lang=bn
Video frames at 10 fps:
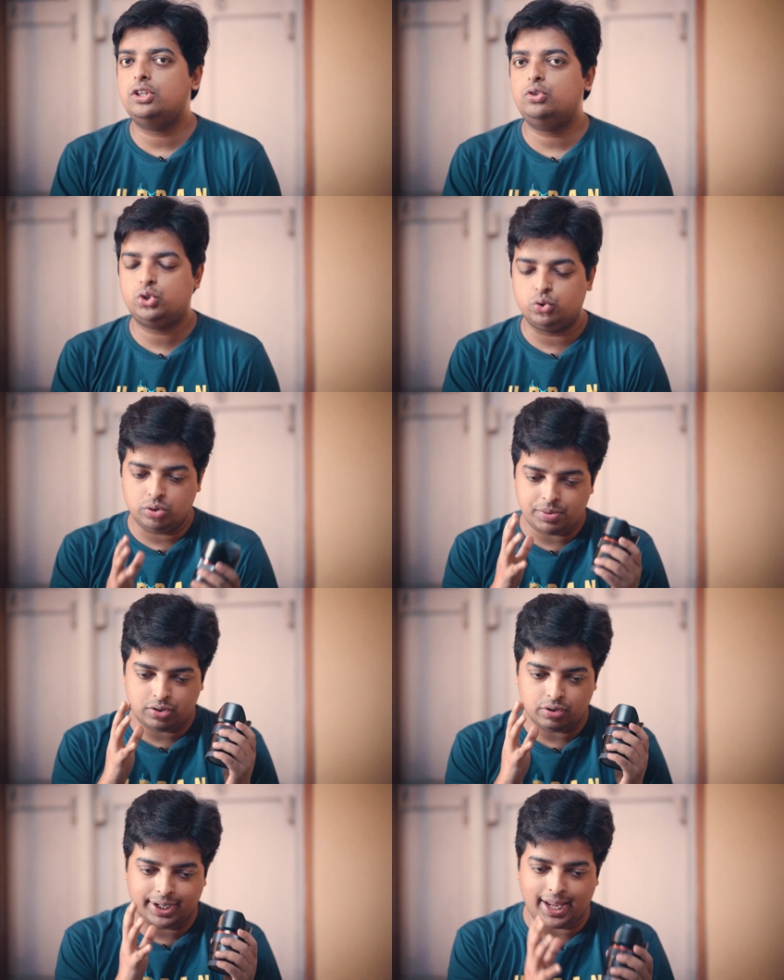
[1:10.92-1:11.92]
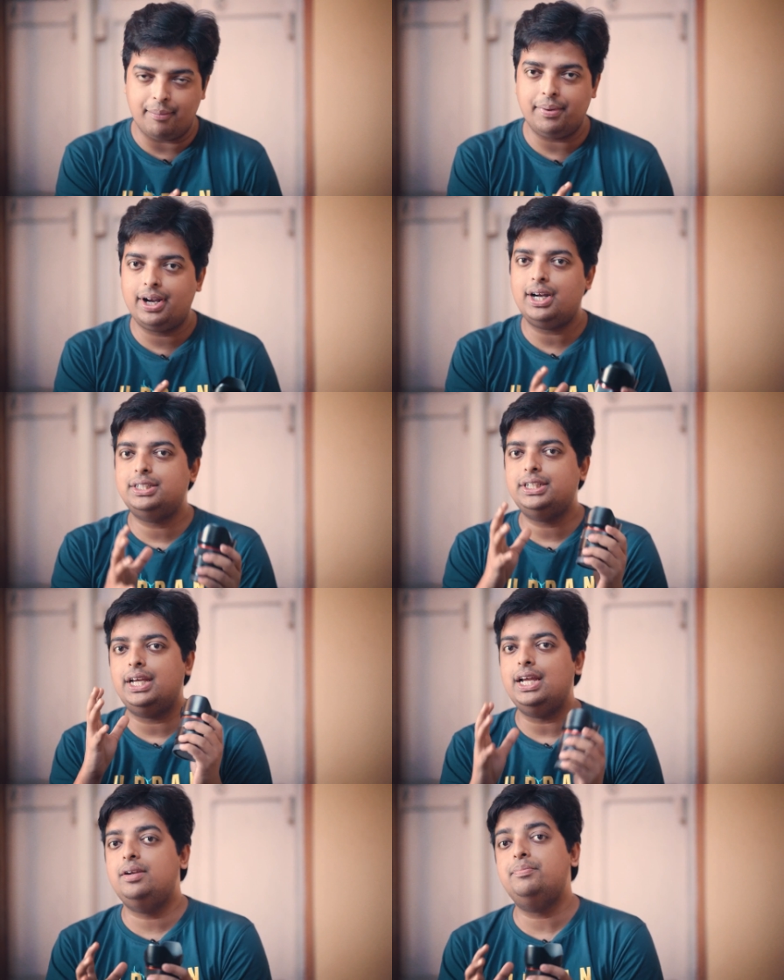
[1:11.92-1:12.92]
কিন্তু শুধুমাত্র ক্যামেরার যে
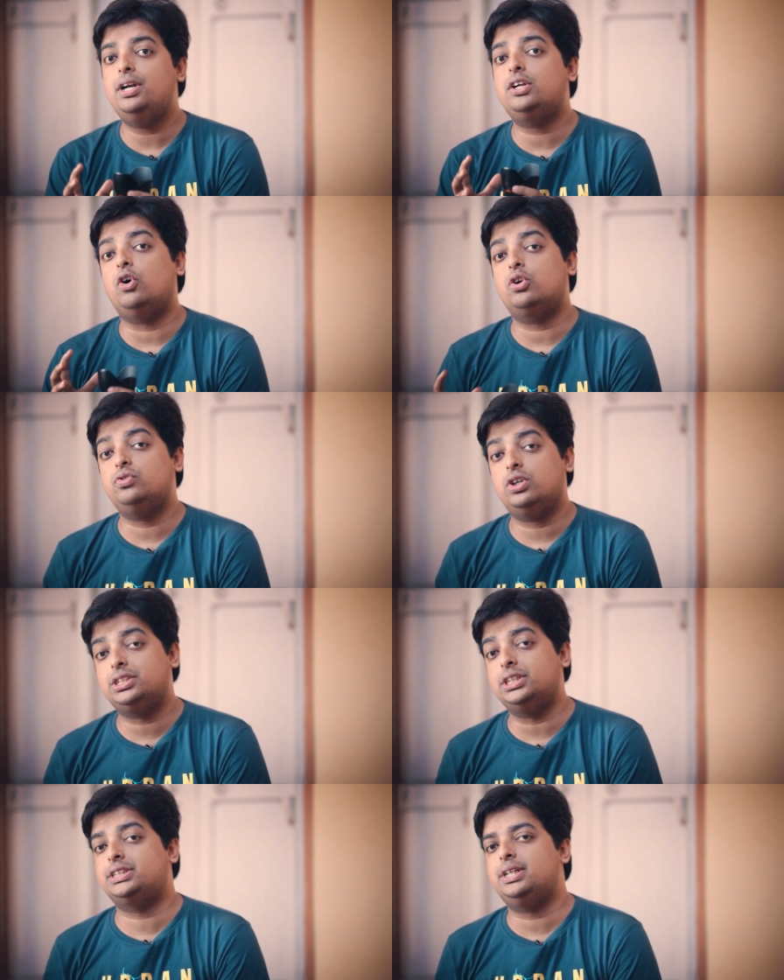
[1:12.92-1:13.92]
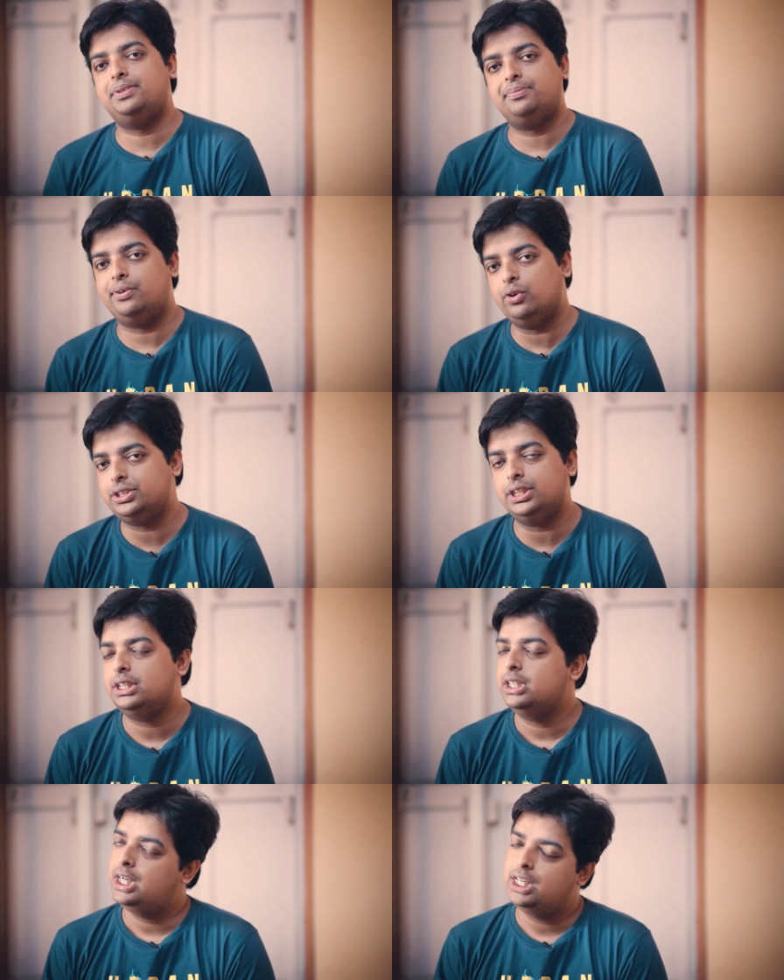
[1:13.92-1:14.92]
ইনবিল্ট অটোফোকাস সিস্টেমটা রয়েছে
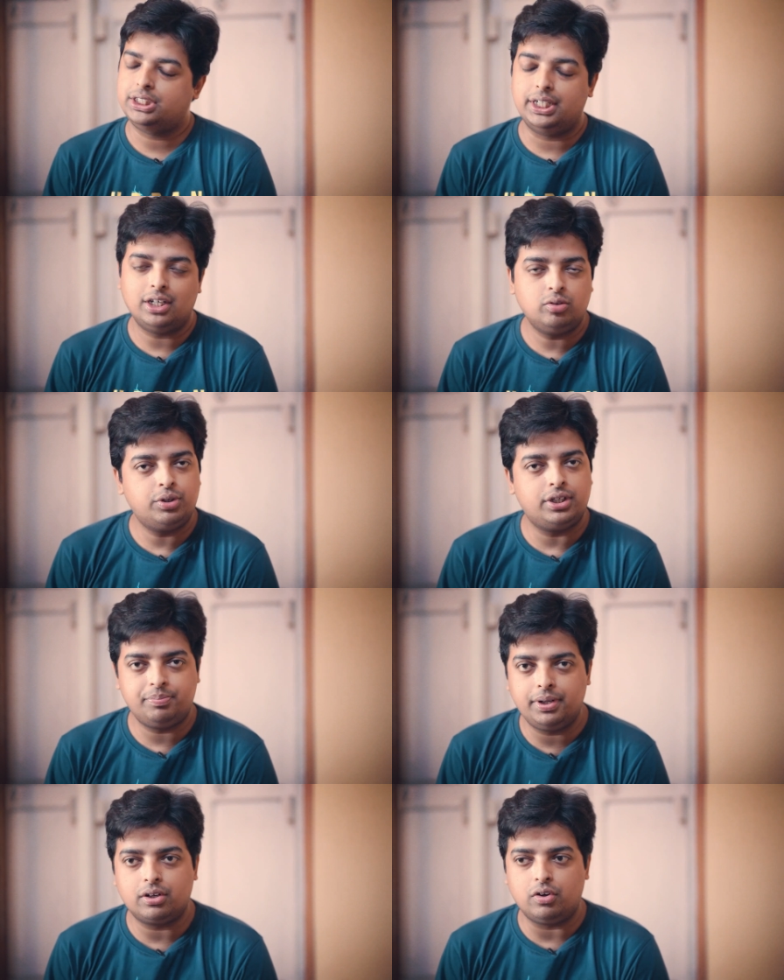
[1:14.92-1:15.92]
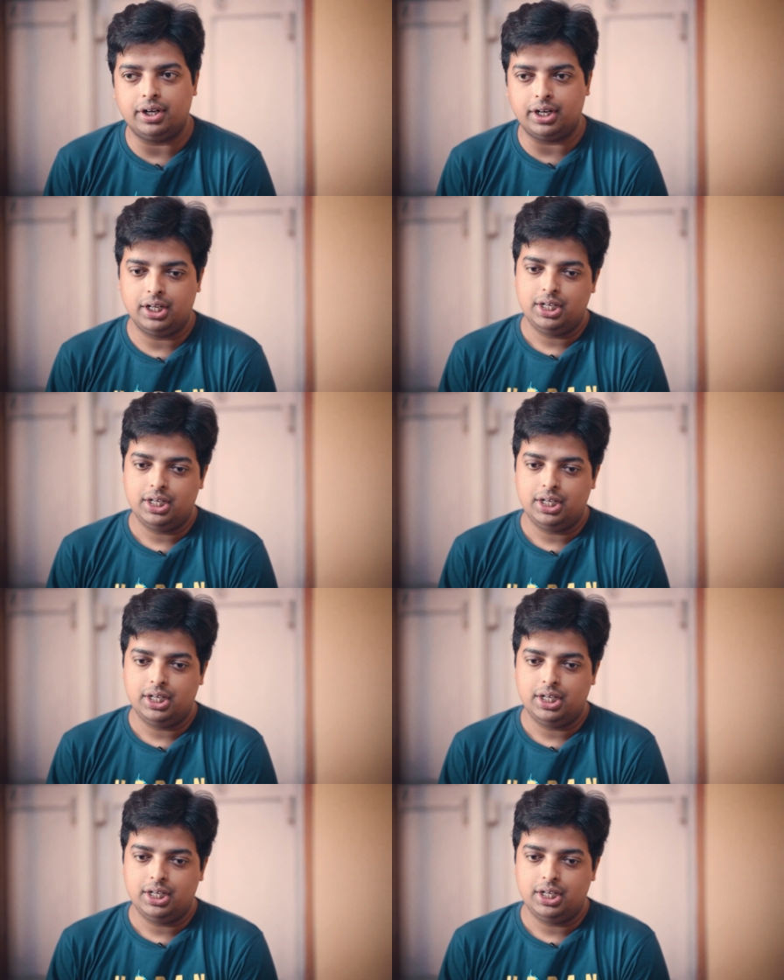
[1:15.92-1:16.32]
সেটার উপর ডিপেন্ড করে না